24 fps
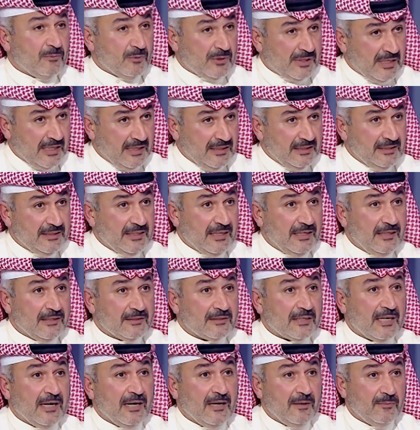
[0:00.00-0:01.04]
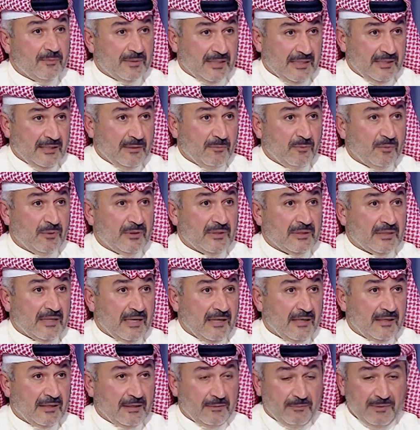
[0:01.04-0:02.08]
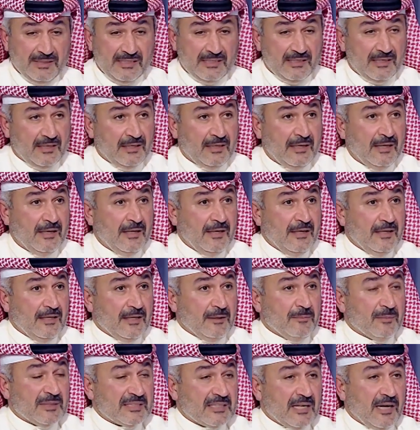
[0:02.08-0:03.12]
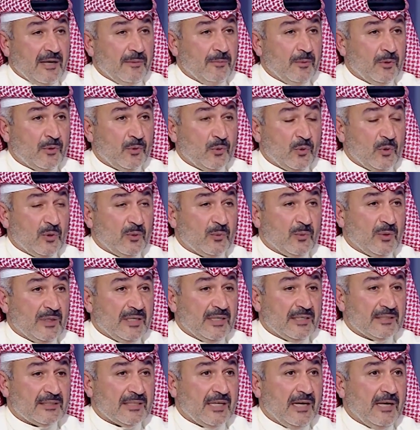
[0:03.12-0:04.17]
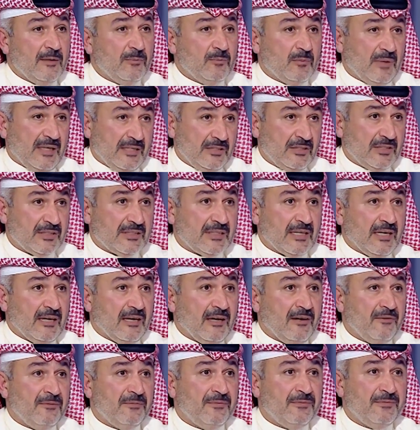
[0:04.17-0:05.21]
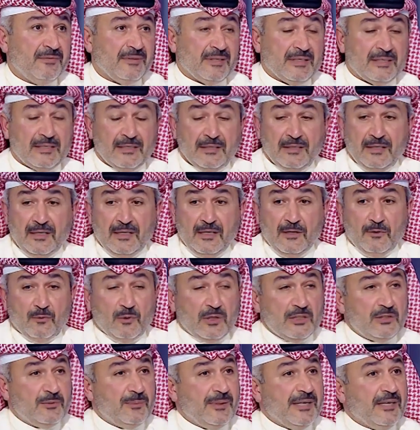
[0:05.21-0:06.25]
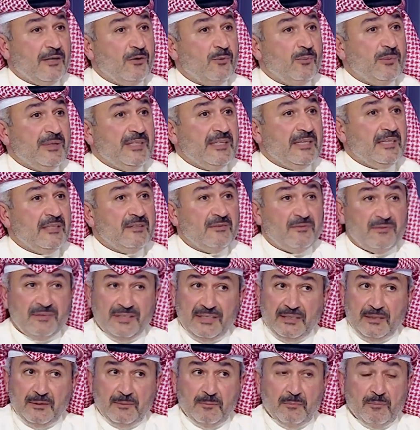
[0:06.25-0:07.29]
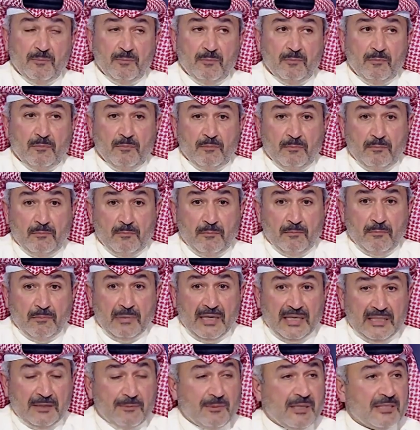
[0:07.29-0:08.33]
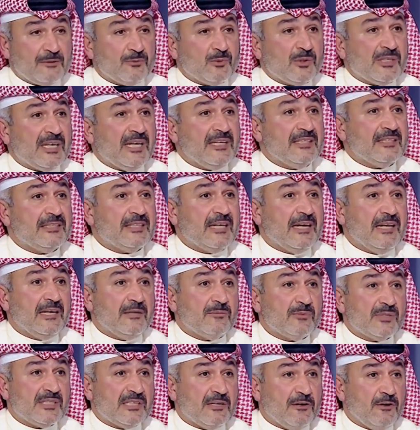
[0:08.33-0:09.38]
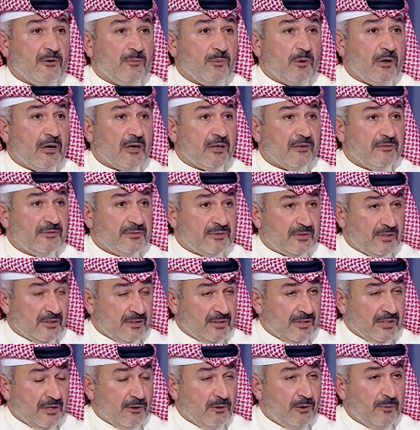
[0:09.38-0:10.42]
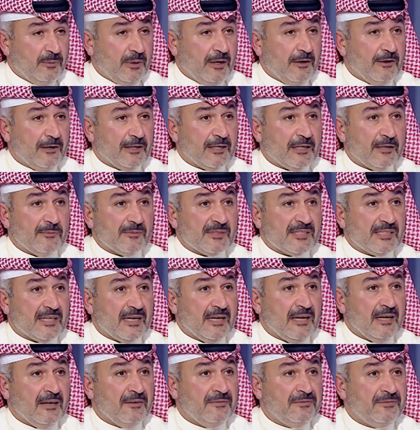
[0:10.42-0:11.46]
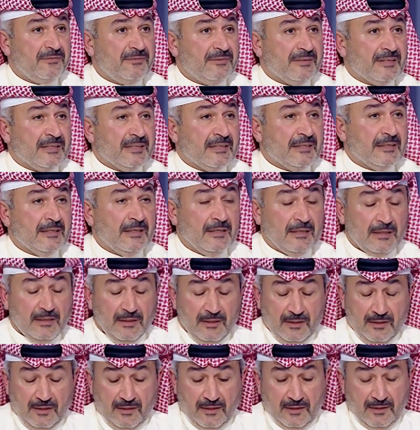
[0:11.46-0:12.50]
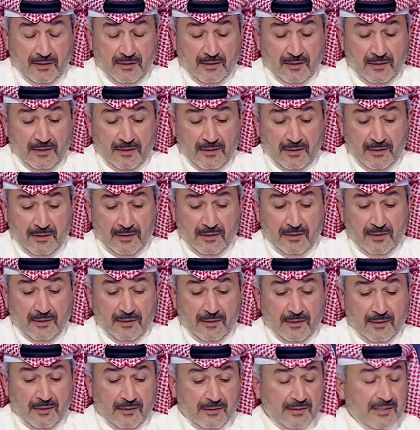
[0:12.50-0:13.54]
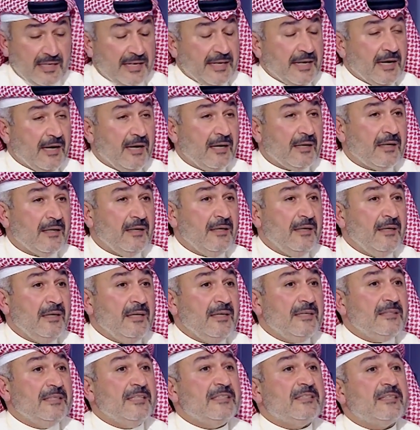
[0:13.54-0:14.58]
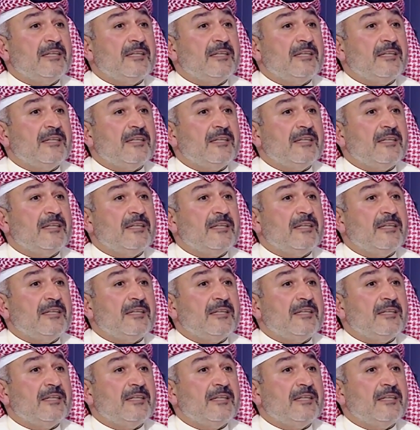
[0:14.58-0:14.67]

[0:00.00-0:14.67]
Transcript: المساندة الإطعام قلنا ممكن هذه بس المطابخ والإطعام 10000 آه، وجبة يوميا في خدمات مساندة على مستوى مواقف تستوعب حوالي 5000 سيارة يعني هذا